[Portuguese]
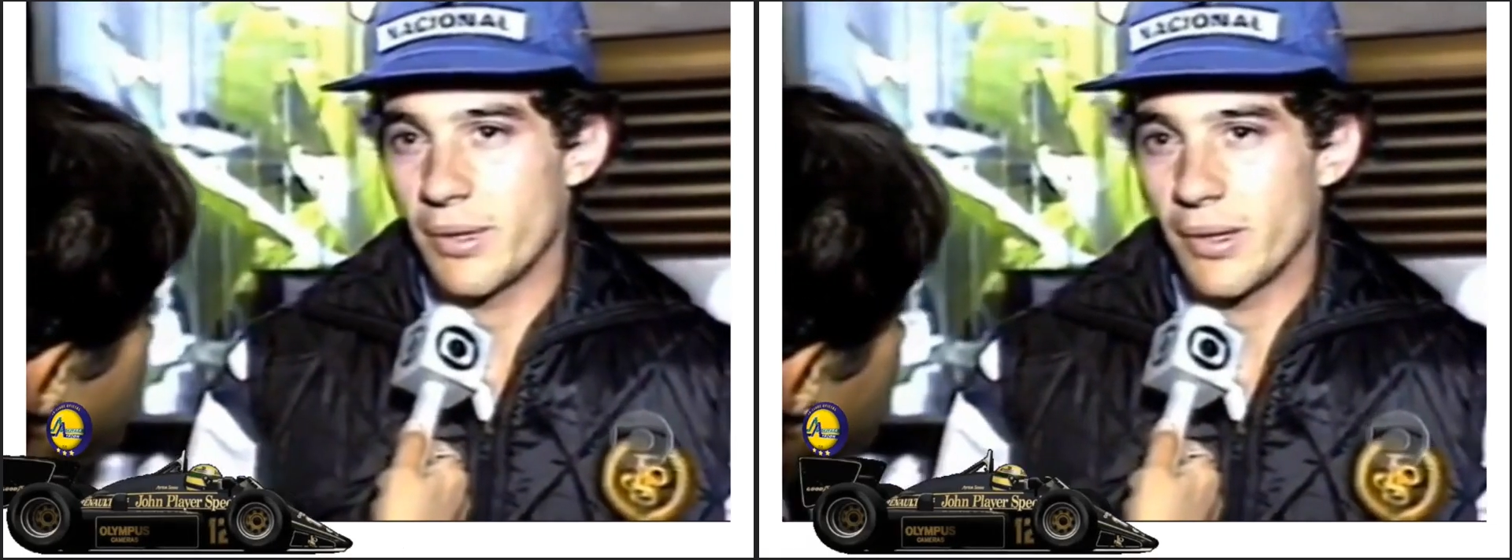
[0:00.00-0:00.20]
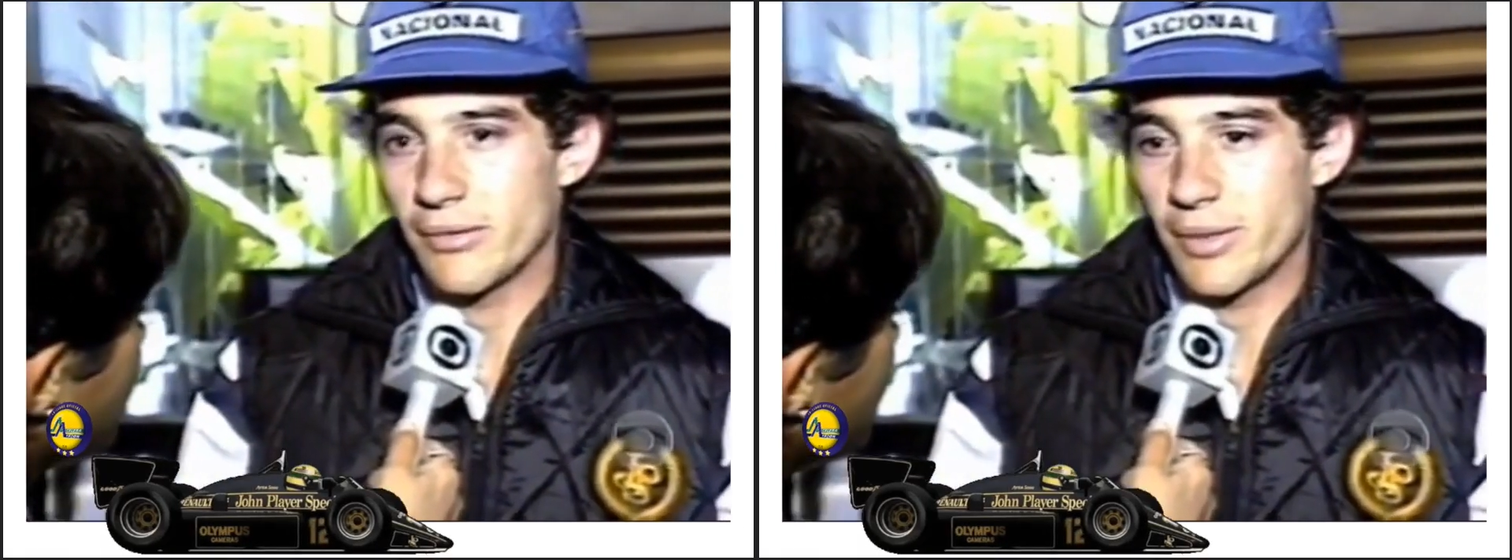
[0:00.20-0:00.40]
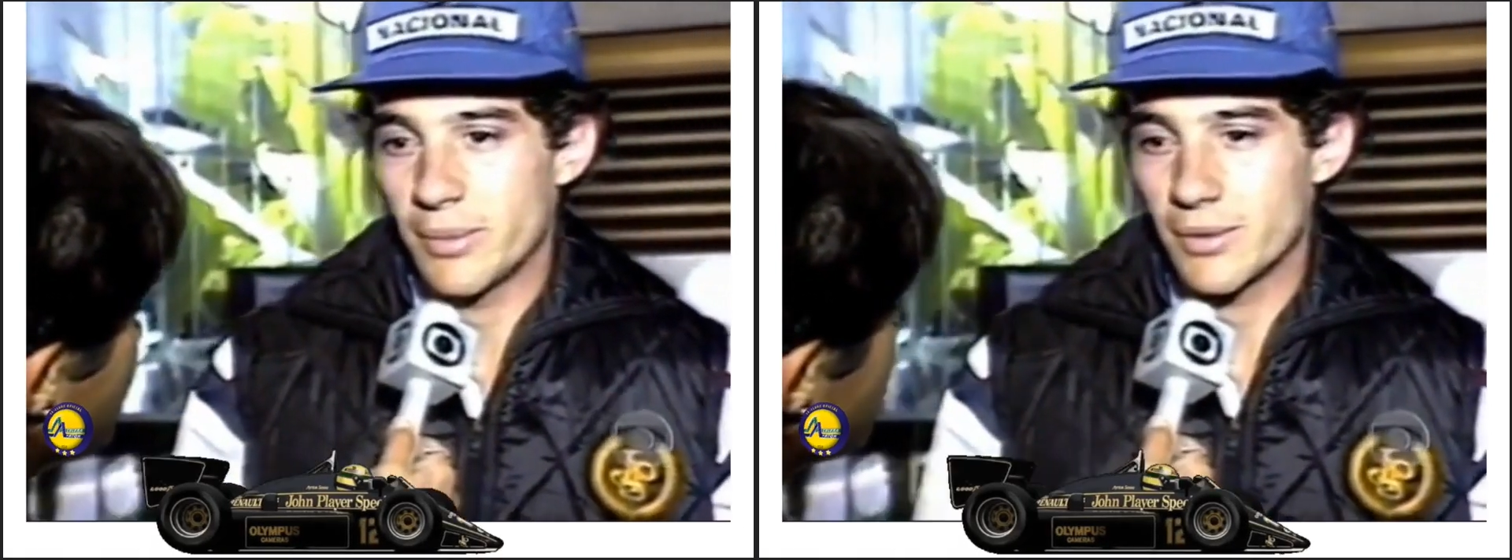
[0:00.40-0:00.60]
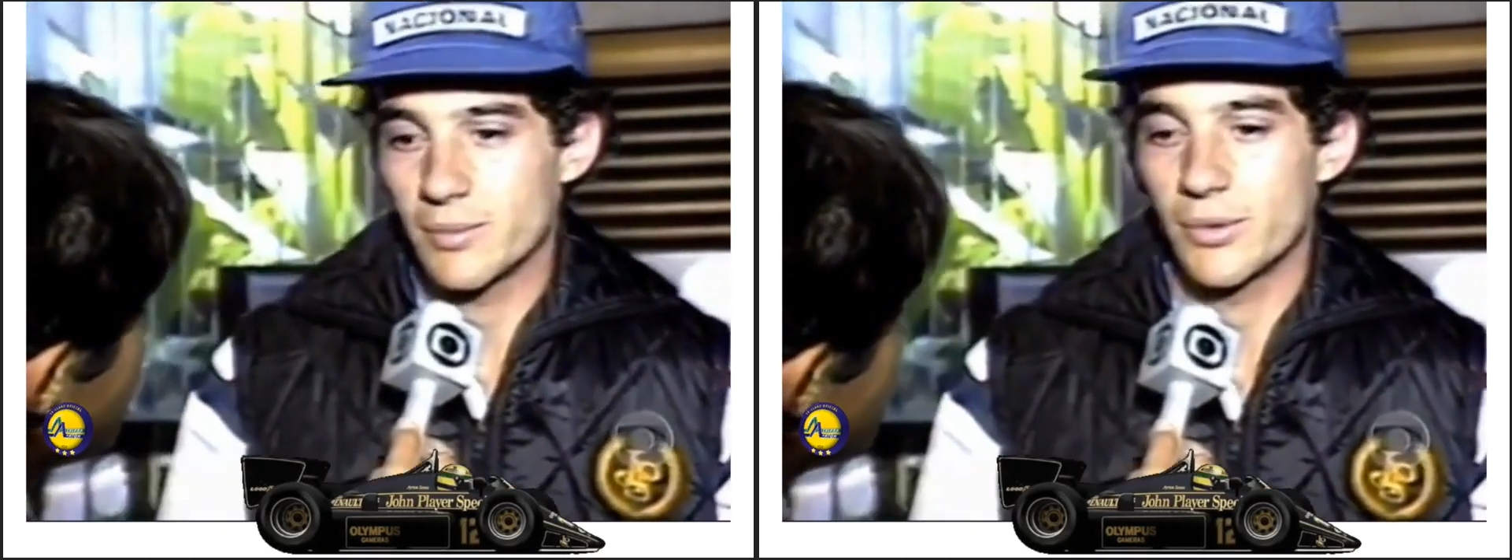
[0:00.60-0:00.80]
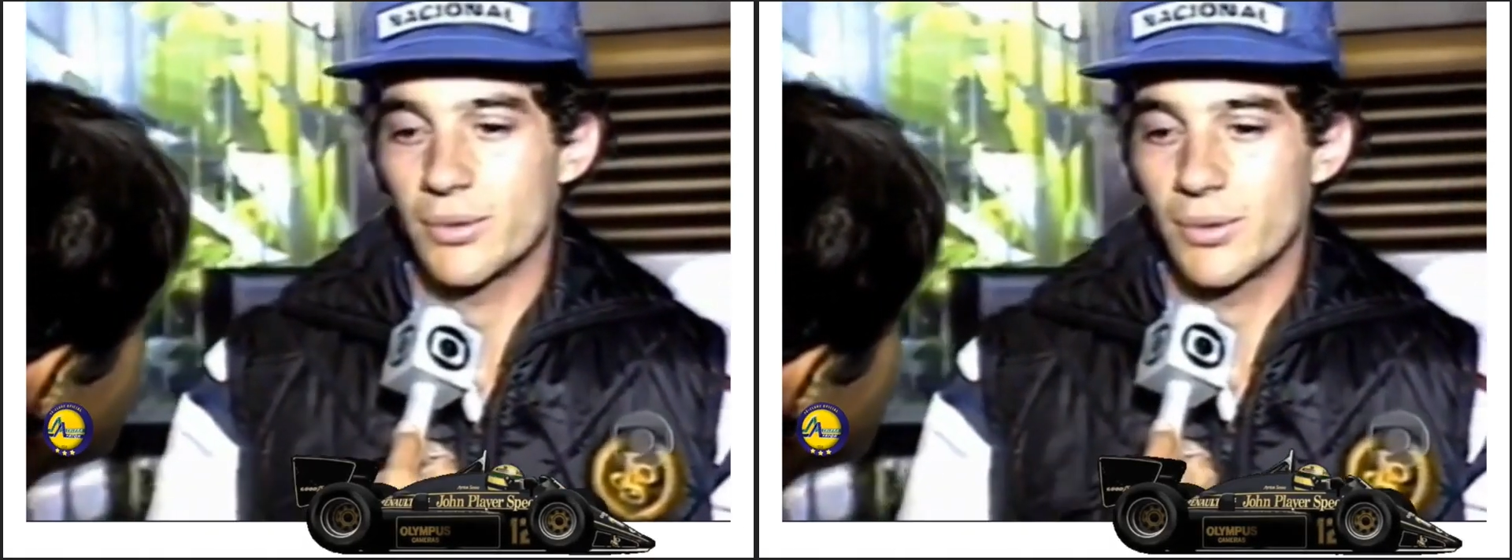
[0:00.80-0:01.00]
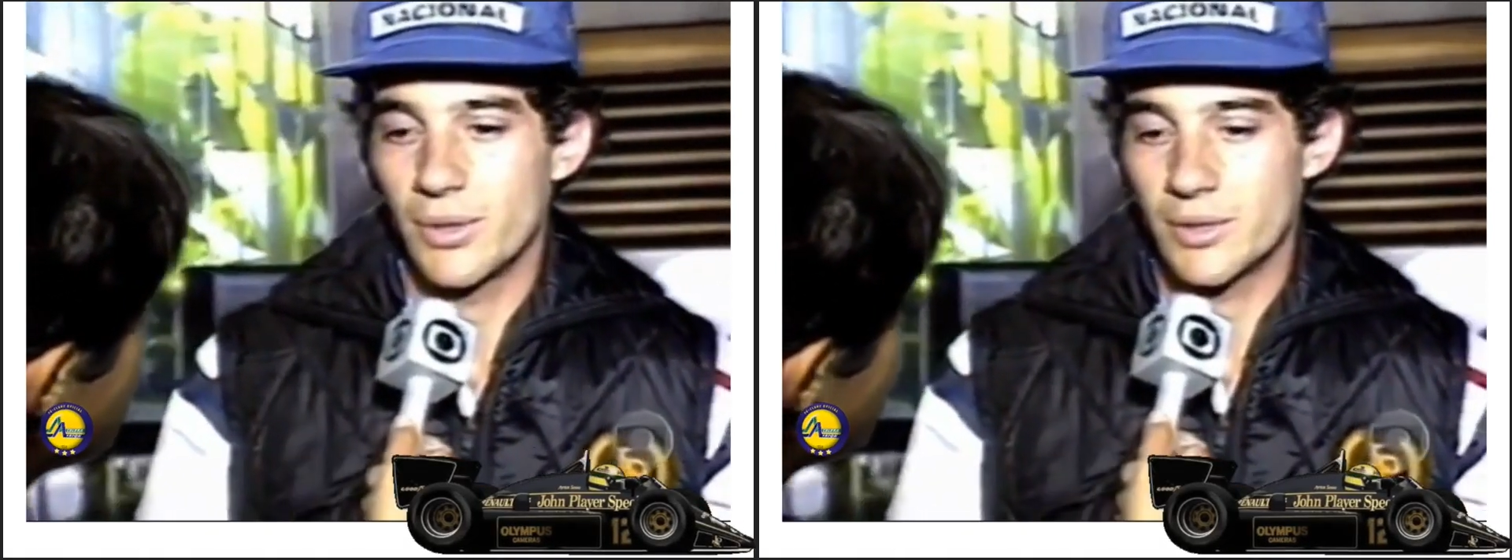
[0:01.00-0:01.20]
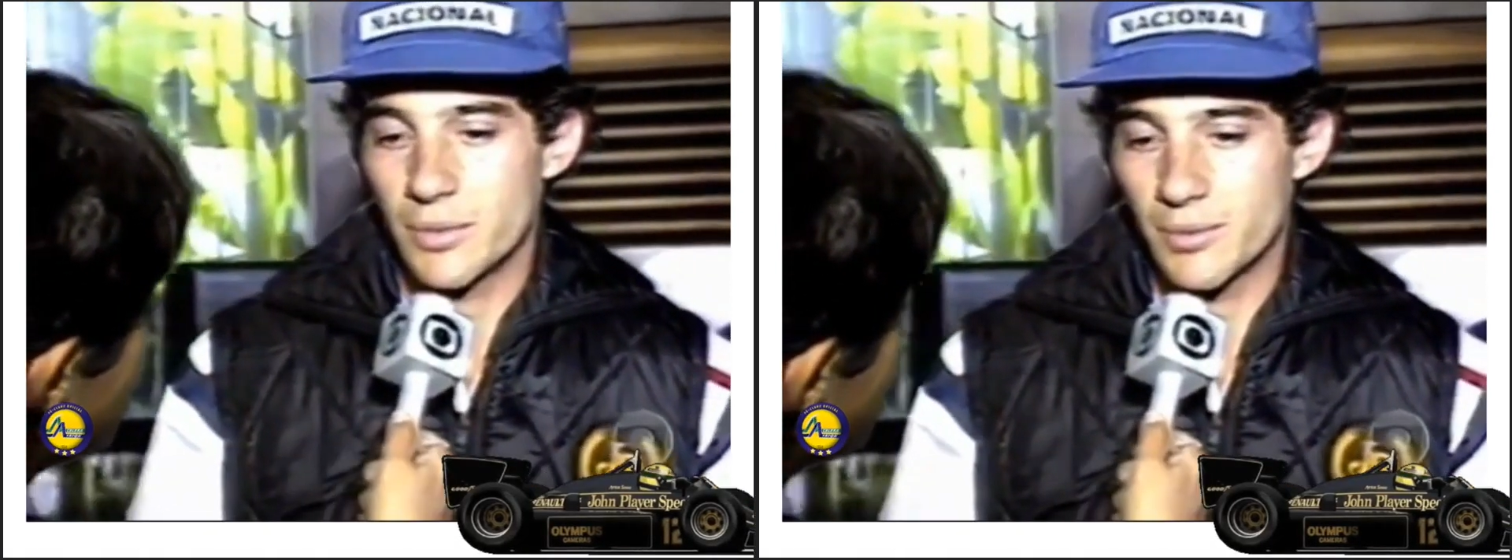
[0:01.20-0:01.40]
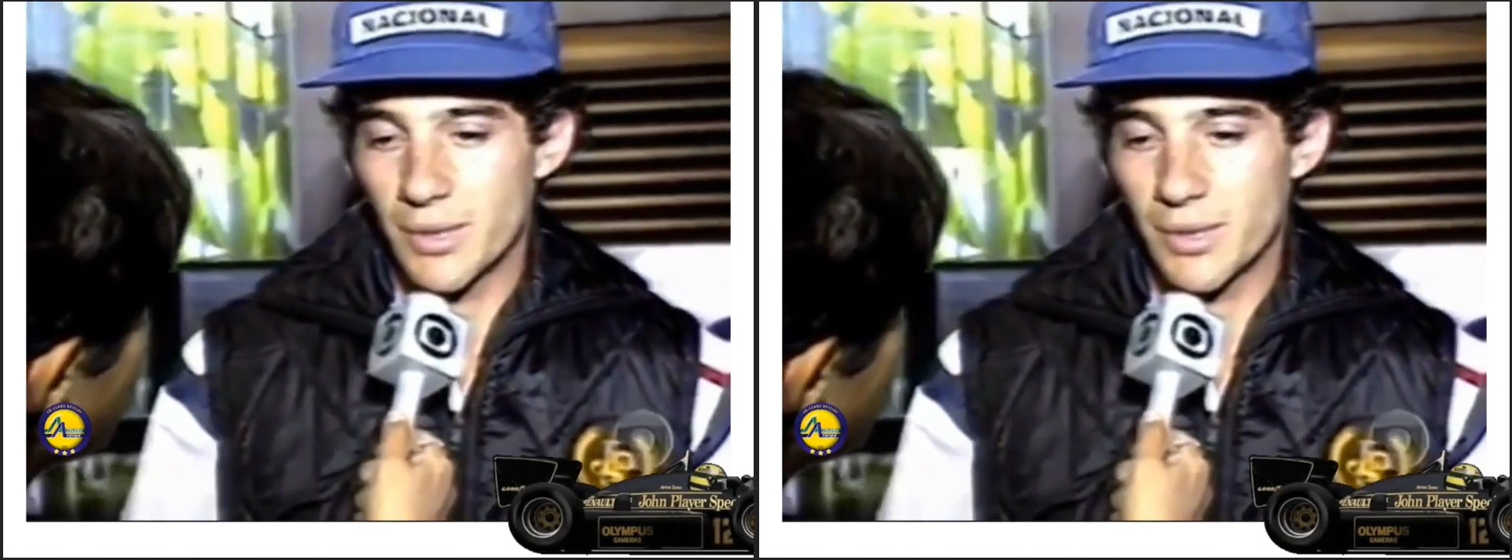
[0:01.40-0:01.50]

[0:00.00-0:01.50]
para a fábrica de motores, para os